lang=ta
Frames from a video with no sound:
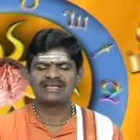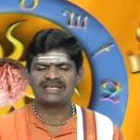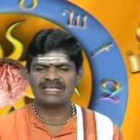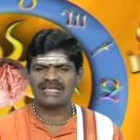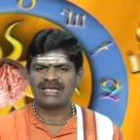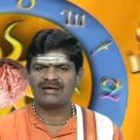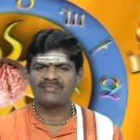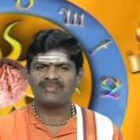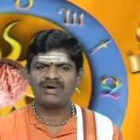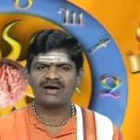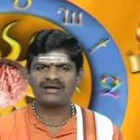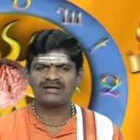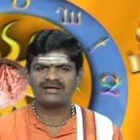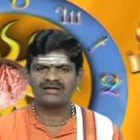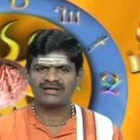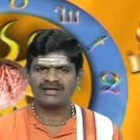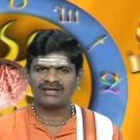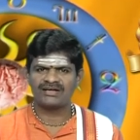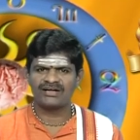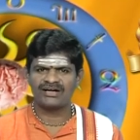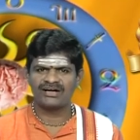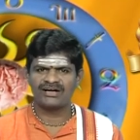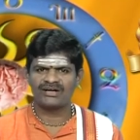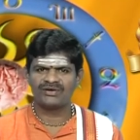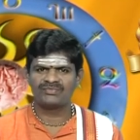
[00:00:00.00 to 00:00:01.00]

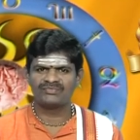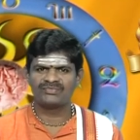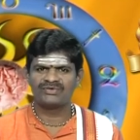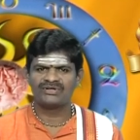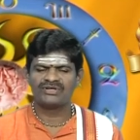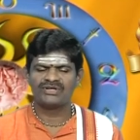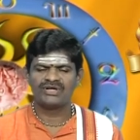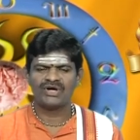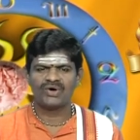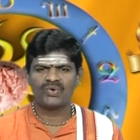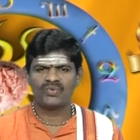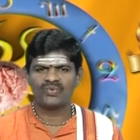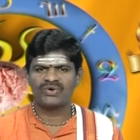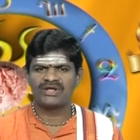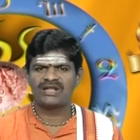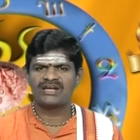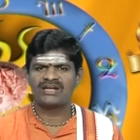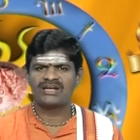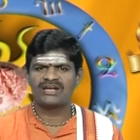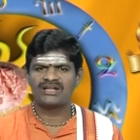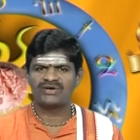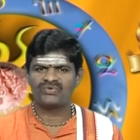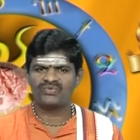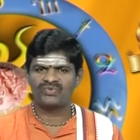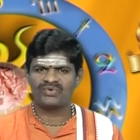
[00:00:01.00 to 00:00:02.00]
ஏமாற்றங்களும்
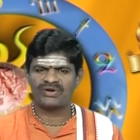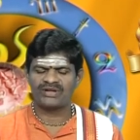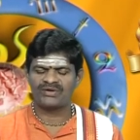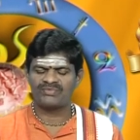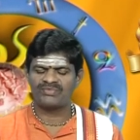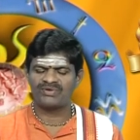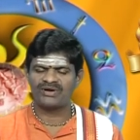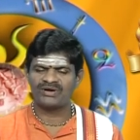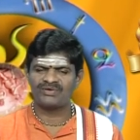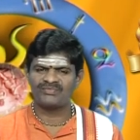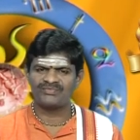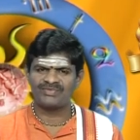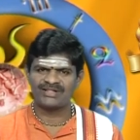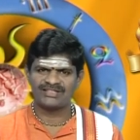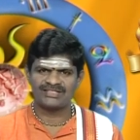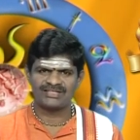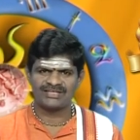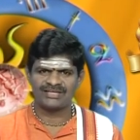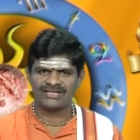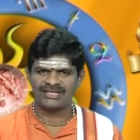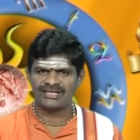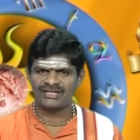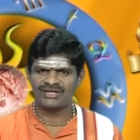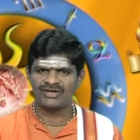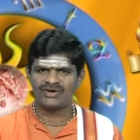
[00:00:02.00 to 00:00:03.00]
உடல்நலக் குறைவுகளும் வந்து
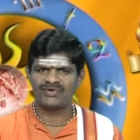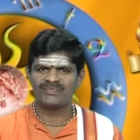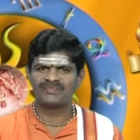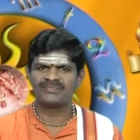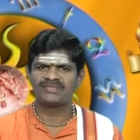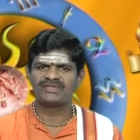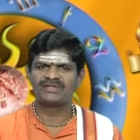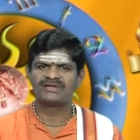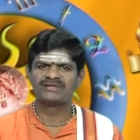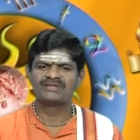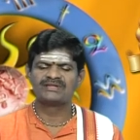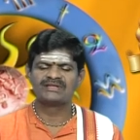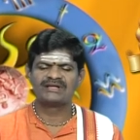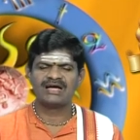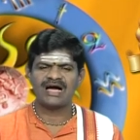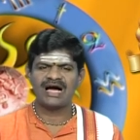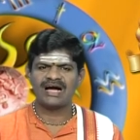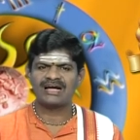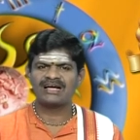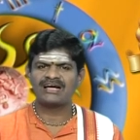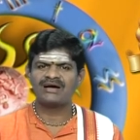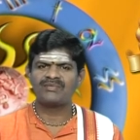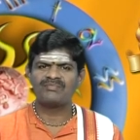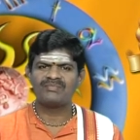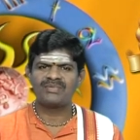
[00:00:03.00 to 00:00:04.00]
நீங்கும்
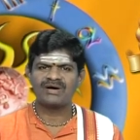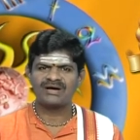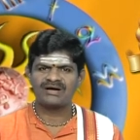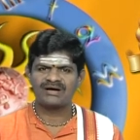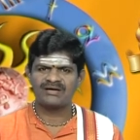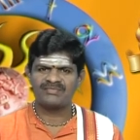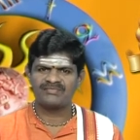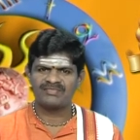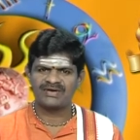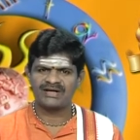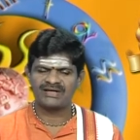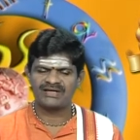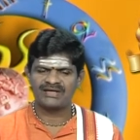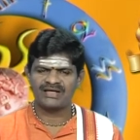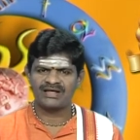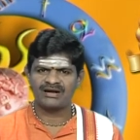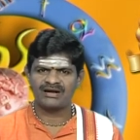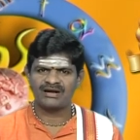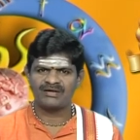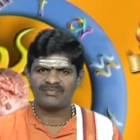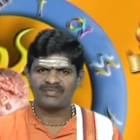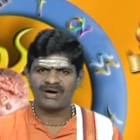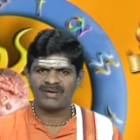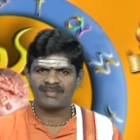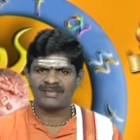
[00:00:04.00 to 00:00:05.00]
அக்கம் பக்கம்
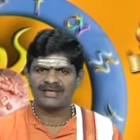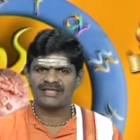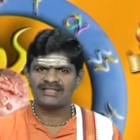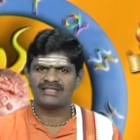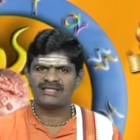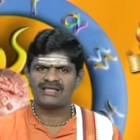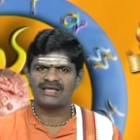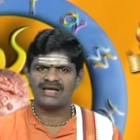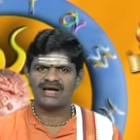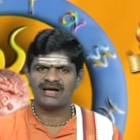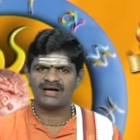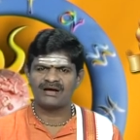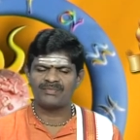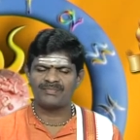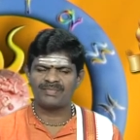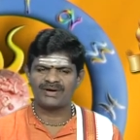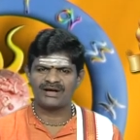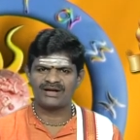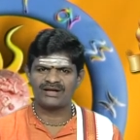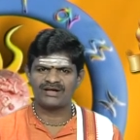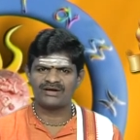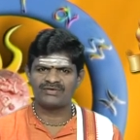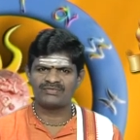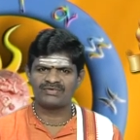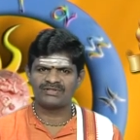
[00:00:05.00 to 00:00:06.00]
வீட்டாரிடம் அமைதியாக
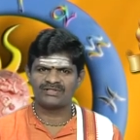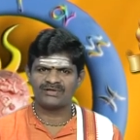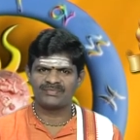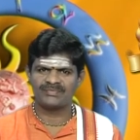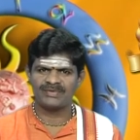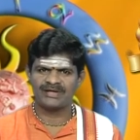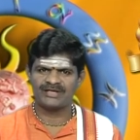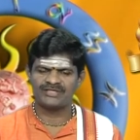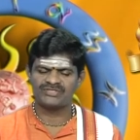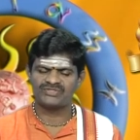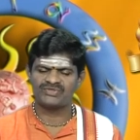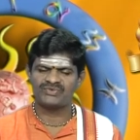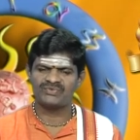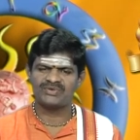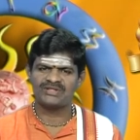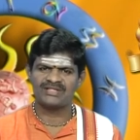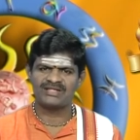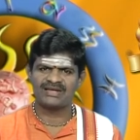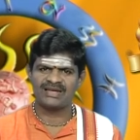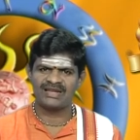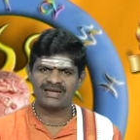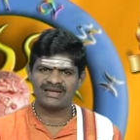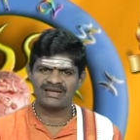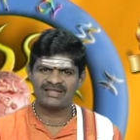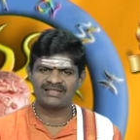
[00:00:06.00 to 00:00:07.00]
பழகுவது பேசுவது
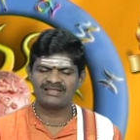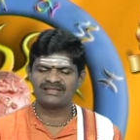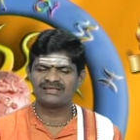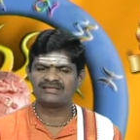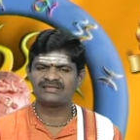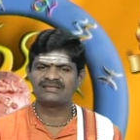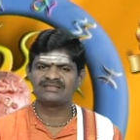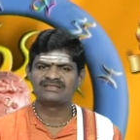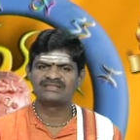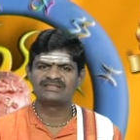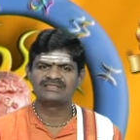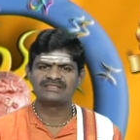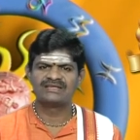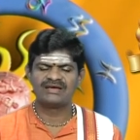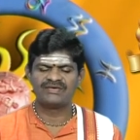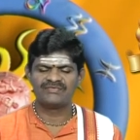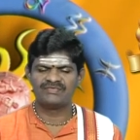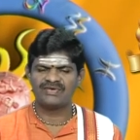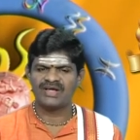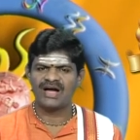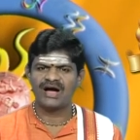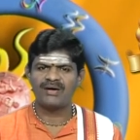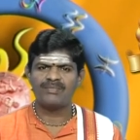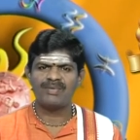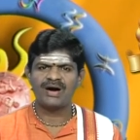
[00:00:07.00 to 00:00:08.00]
நல்லது
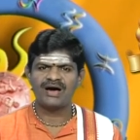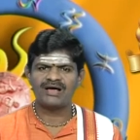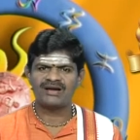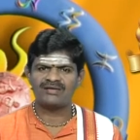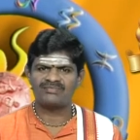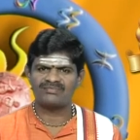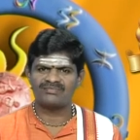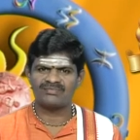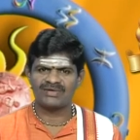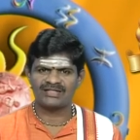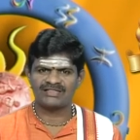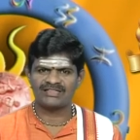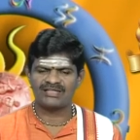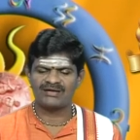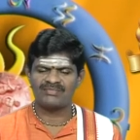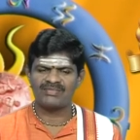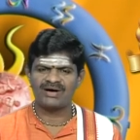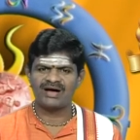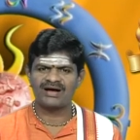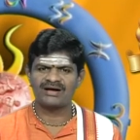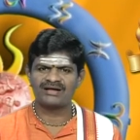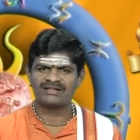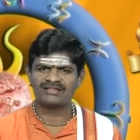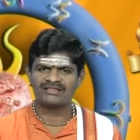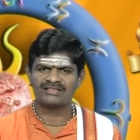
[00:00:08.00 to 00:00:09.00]
வியாபாரம்
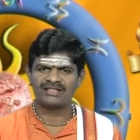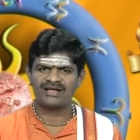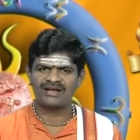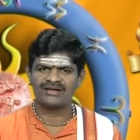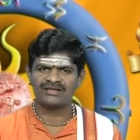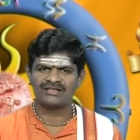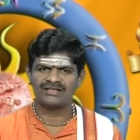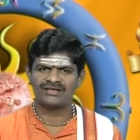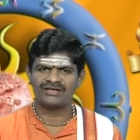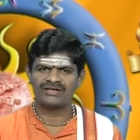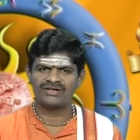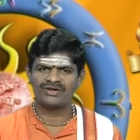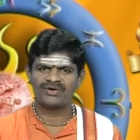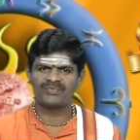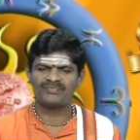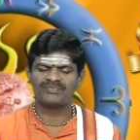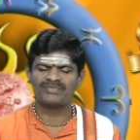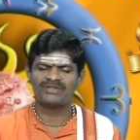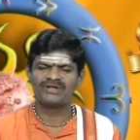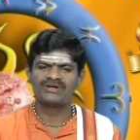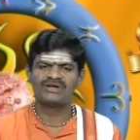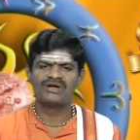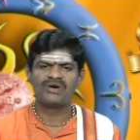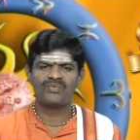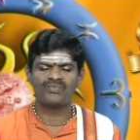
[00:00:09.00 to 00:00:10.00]
மந்தமாகத்தான் இருக்கும்
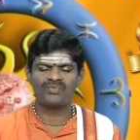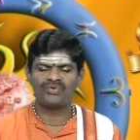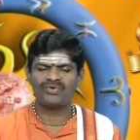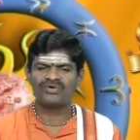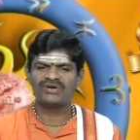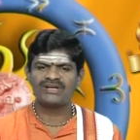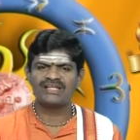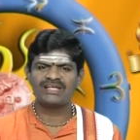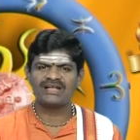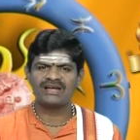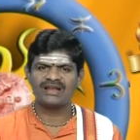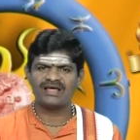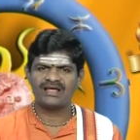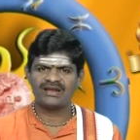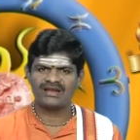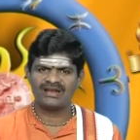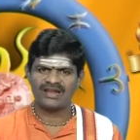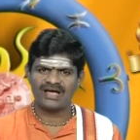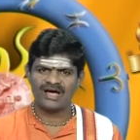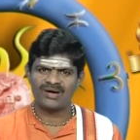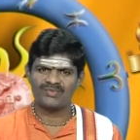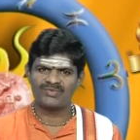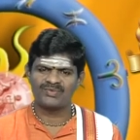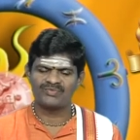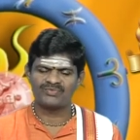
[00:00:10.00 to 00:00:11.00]
போட்டிகளால்
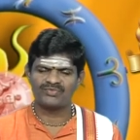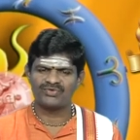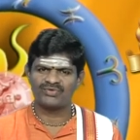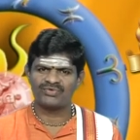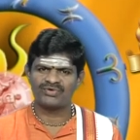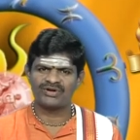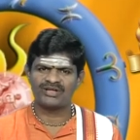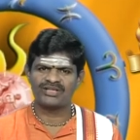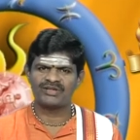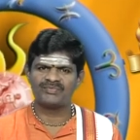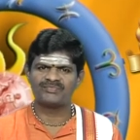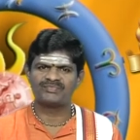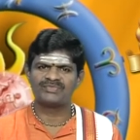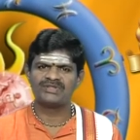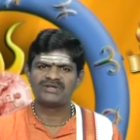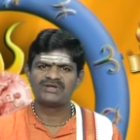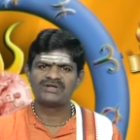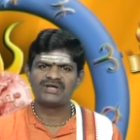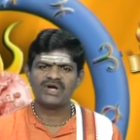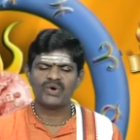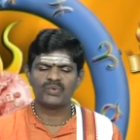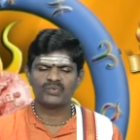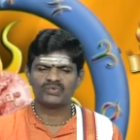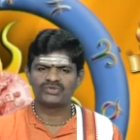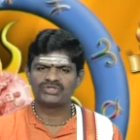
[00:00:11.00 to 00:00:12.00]
லாபம் குறையும்
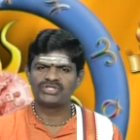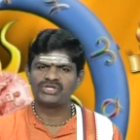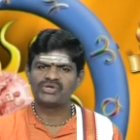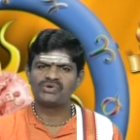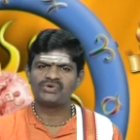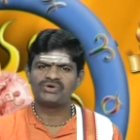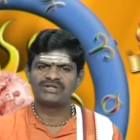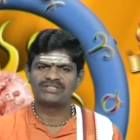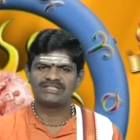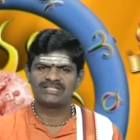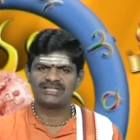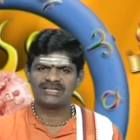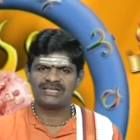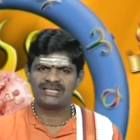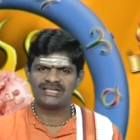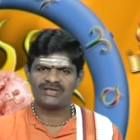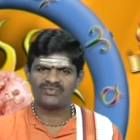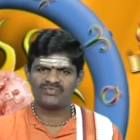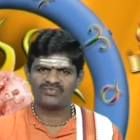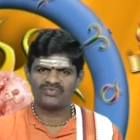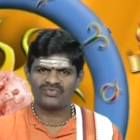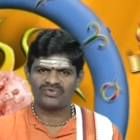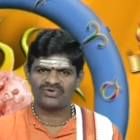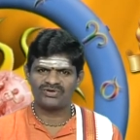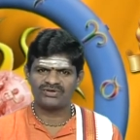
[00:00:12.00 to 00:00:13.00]

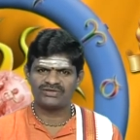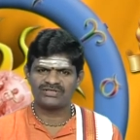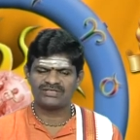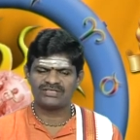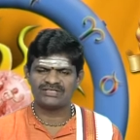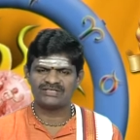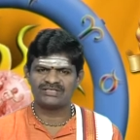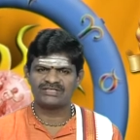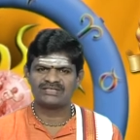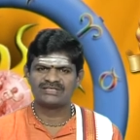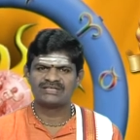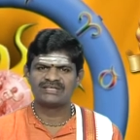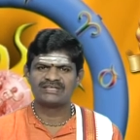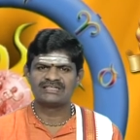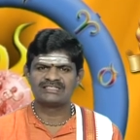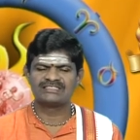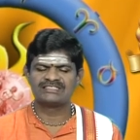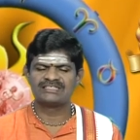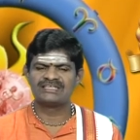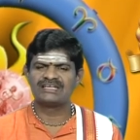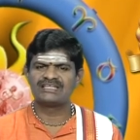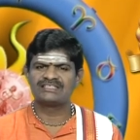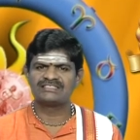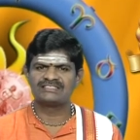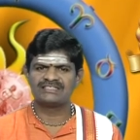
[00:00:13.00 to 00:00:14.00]
உத்தியோகத்திலேயும் உங்களுக்கு
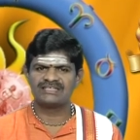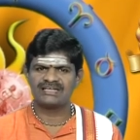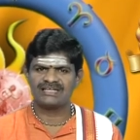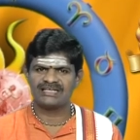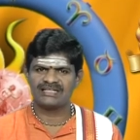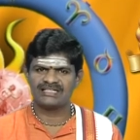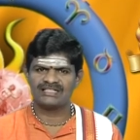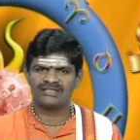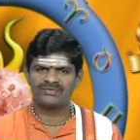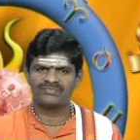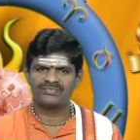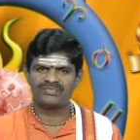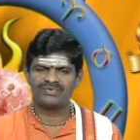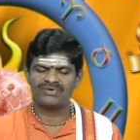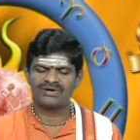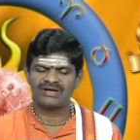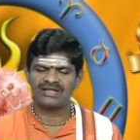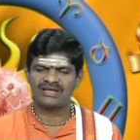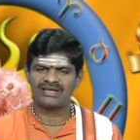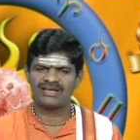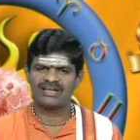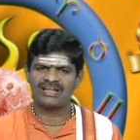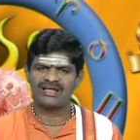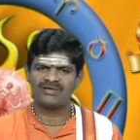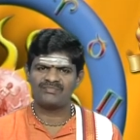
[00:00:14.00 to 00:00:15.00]
சின்ன சின்ன
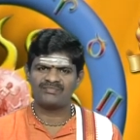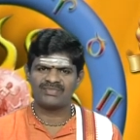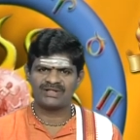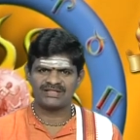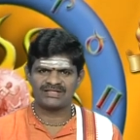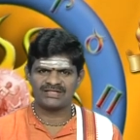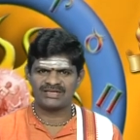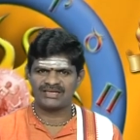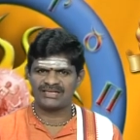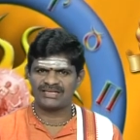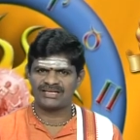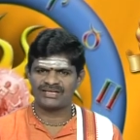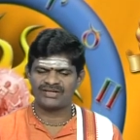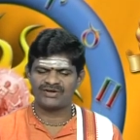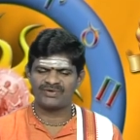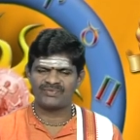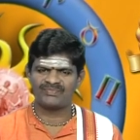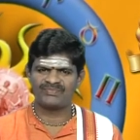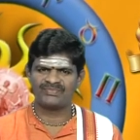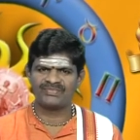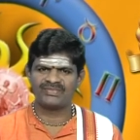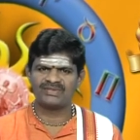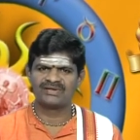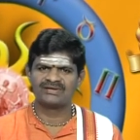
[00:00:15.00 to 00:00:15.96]
எதிர்ப்புகளெல்லாம் வந்து நீங்கும்